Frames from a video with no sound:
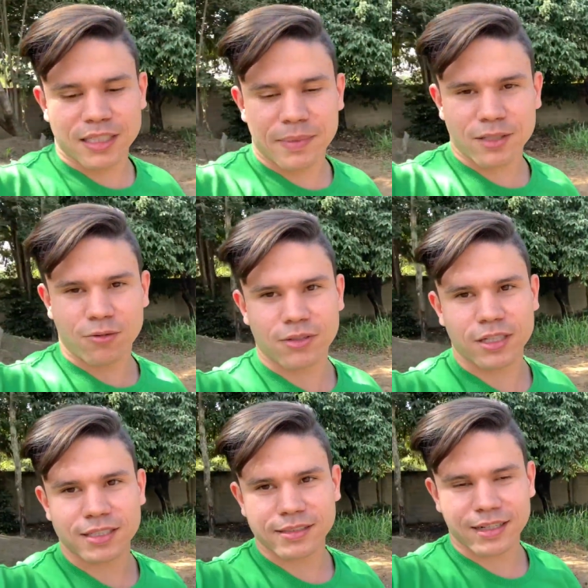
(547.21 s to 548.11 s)
as minhas
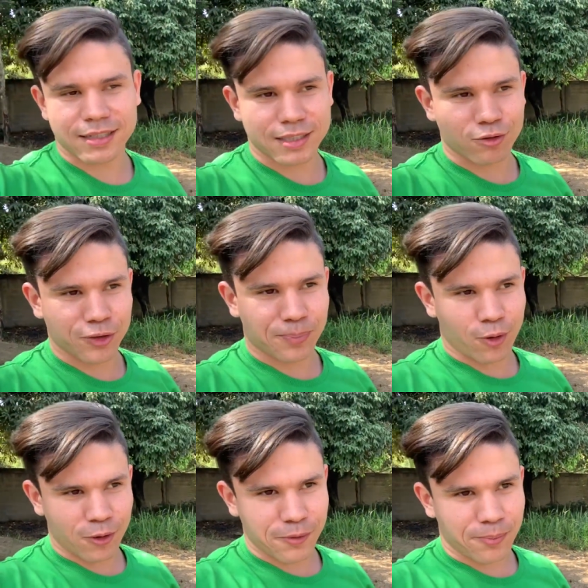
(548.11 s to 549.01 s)
conquistas, elas são de
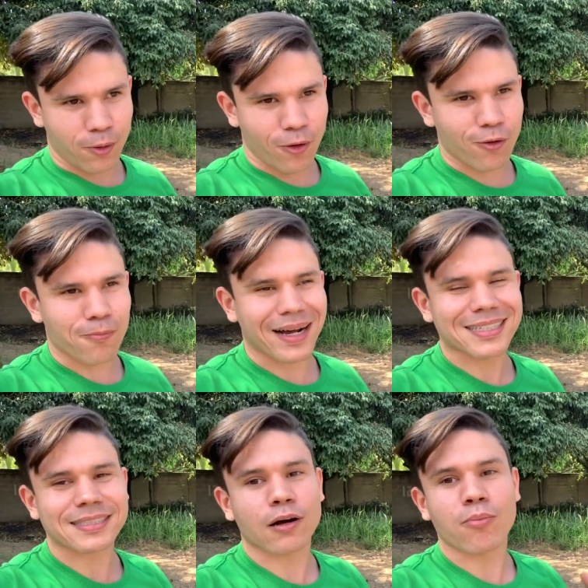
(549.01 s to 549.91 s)
pouco em pouco,
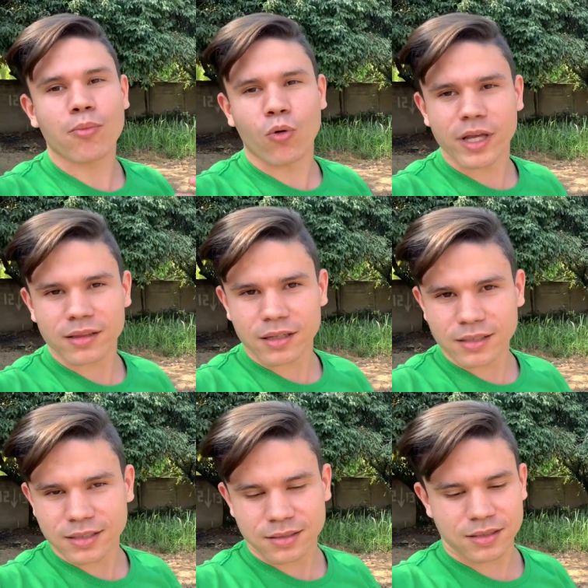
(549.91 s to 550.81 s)
mas são
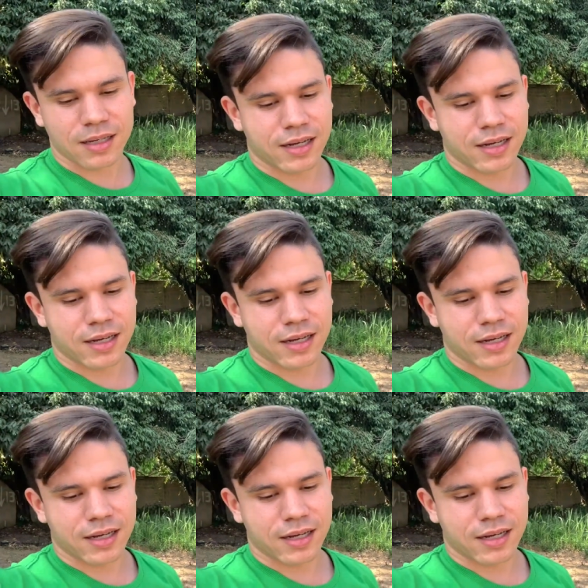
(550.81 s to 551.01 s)
muitas